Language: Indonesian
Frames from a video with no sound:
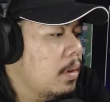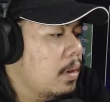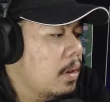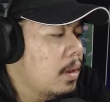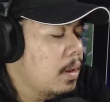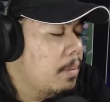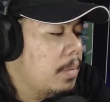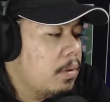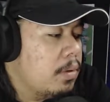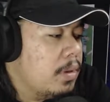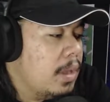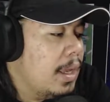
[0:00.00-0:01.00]

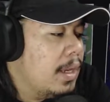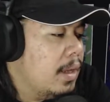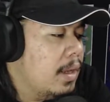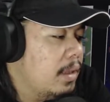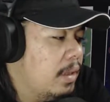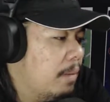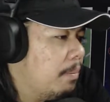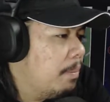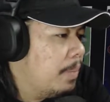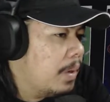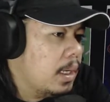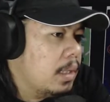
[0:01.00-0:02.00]
berikutnya ada
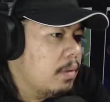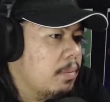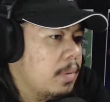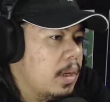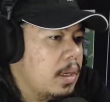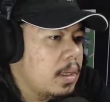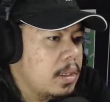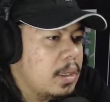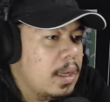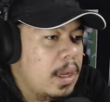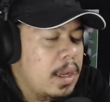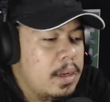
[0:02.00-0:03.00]
jumper cuma ini ya
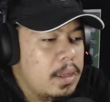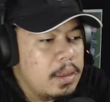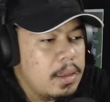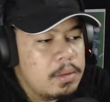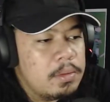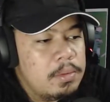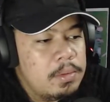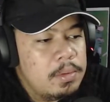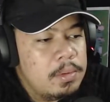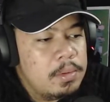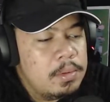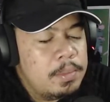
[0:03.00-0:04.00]
adanya
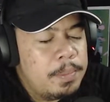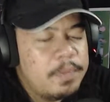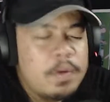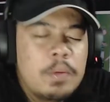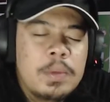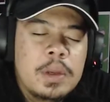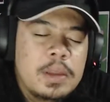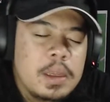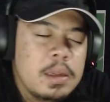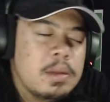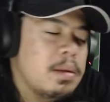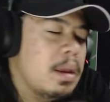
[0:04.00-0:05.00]
tuh performance
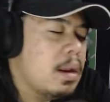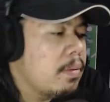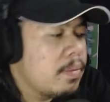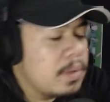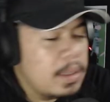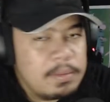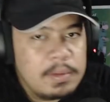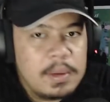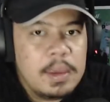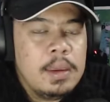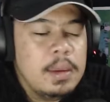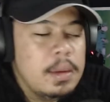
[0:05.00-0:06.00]
stage-nya live stage-nya
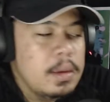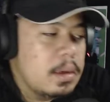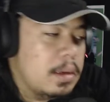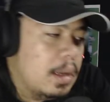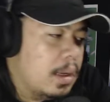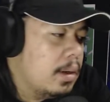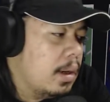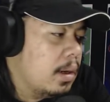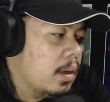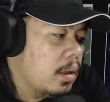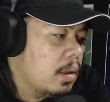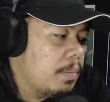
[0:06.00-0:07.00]
dan
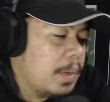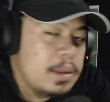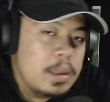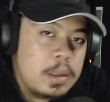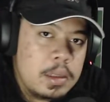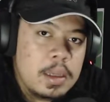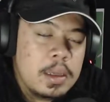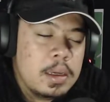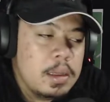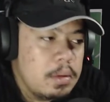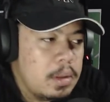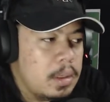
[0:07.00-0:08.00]
dance practice-nya
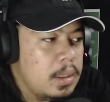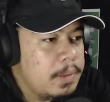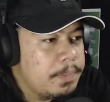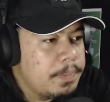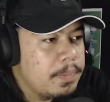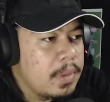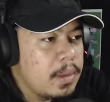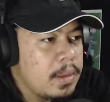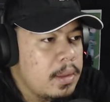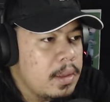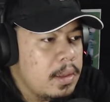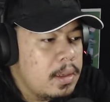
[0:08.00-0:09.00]
gitu jadi
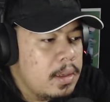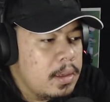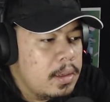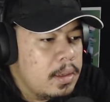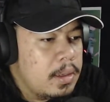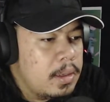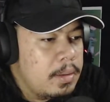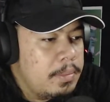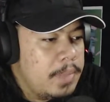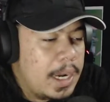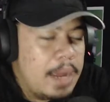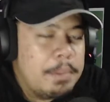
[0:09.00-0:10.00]
biar
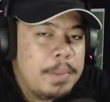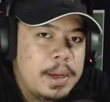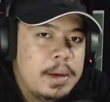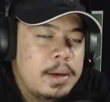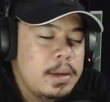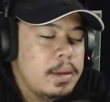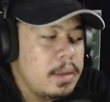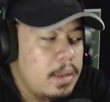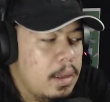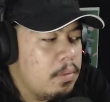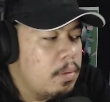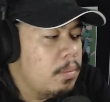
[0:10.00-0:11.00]
aman ya
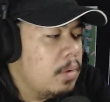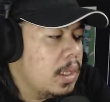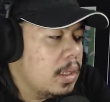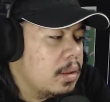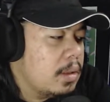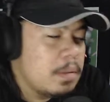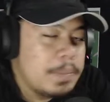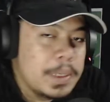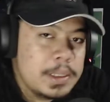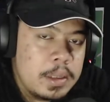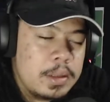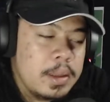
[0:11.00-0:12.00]
gue mau lihat dance
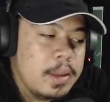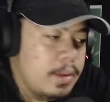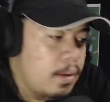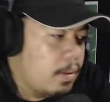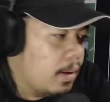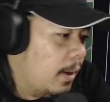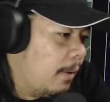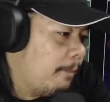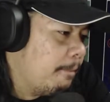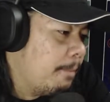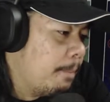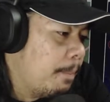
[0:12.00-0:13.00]
practice-nya aja oke okay?
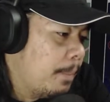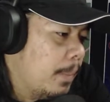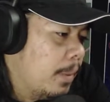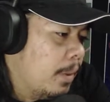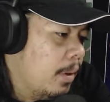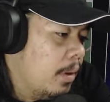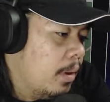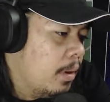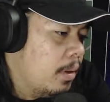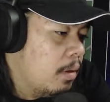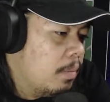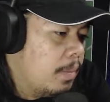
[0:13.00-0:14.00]

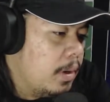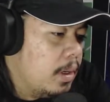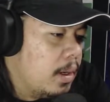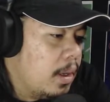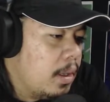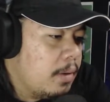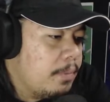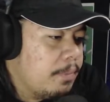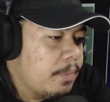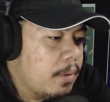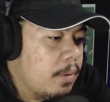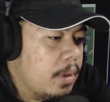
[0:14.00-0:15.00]
jangan lupa di like
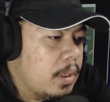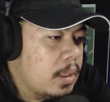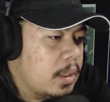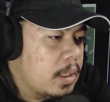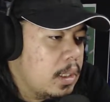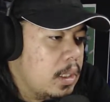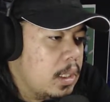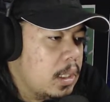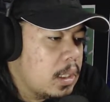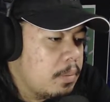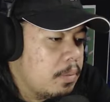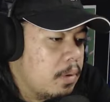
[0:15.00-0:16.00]
quality 1080